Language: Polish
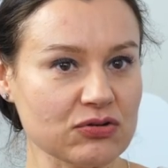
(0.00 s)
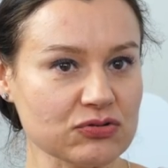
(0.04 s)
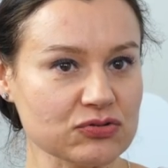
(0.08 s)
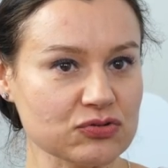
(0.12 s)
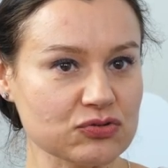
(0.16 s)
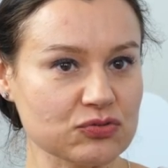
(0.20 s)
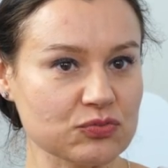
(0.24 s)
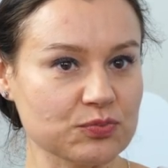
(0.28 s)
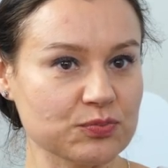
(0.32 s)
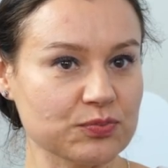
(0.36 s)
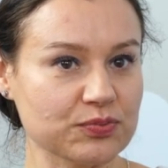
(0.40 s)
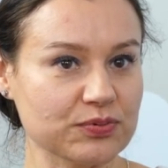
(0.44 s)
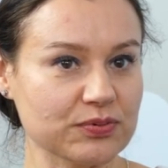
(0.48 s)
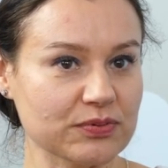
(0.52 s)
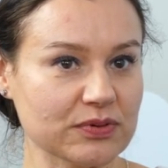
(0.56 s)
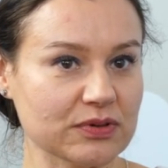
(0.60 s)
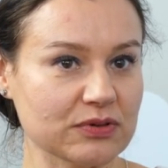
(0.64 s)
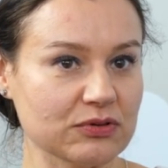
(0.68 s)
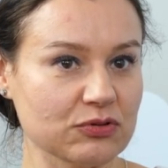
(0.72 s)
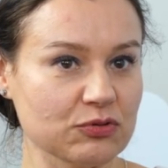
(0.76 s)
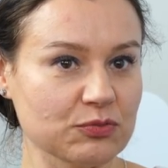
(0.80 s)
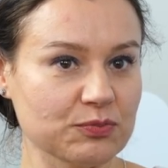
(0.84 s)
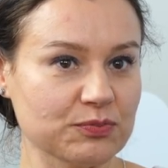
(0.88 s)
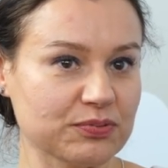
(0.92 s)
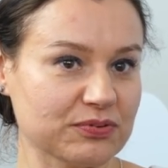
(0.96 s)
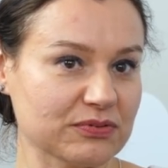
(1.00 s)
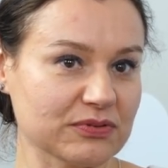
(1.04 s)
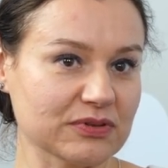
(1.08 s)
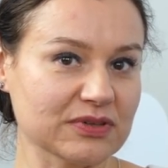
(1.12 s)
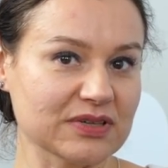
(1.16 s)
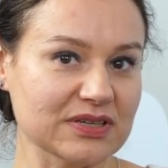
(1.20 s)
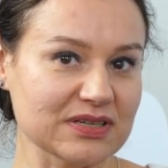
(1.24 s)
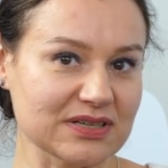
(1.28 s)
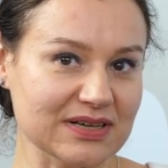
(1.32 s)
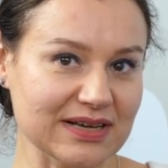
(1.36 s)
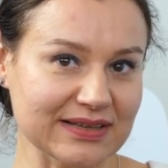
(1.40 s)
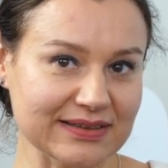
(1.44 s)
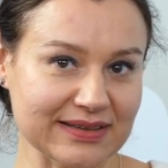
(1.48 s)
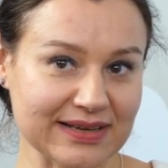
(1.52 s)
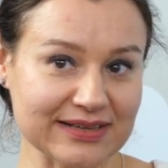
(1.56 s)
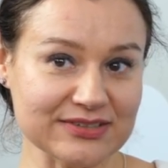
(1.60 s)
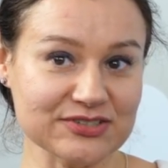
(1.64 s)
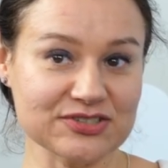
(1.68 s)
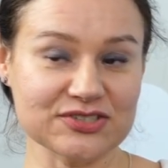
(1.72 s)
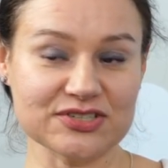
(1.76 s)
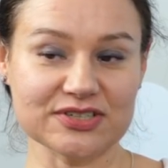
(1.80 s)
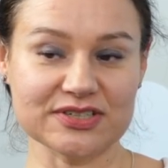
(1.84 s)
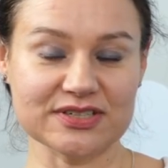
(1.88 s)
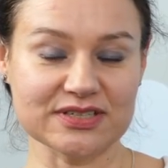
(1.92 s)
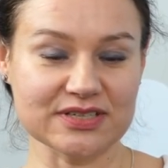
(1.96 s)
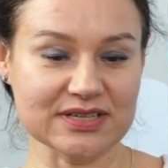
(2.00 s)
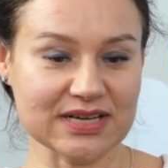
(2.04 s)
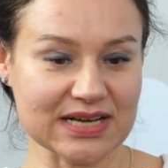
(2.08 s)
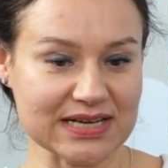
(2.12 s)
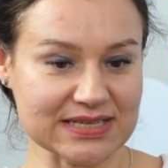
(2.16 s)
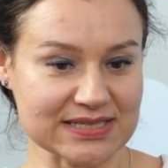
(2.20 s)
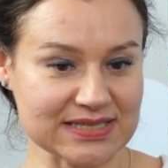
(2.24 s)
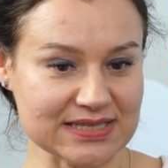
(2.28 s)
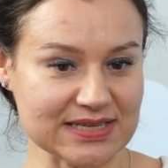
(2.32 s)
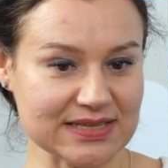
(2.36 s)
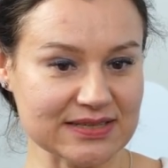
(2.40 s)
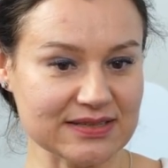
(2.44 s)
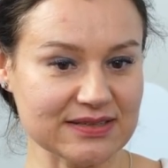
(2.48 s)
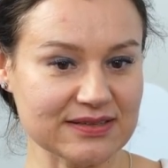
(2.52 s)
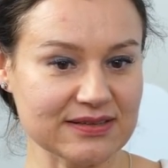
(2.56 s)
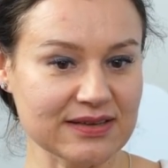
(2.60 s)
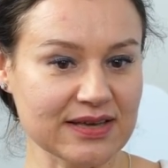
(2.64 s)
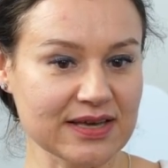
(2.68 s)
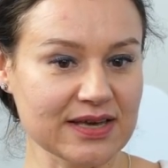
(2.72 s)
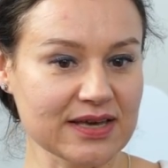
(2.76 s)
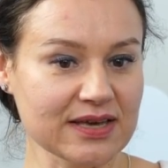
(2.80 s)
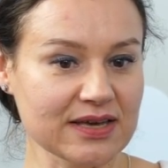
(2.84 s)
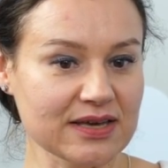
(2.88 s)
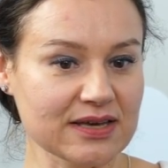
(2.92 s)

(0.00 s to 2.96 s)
osób lub kilkanaście, kilkaset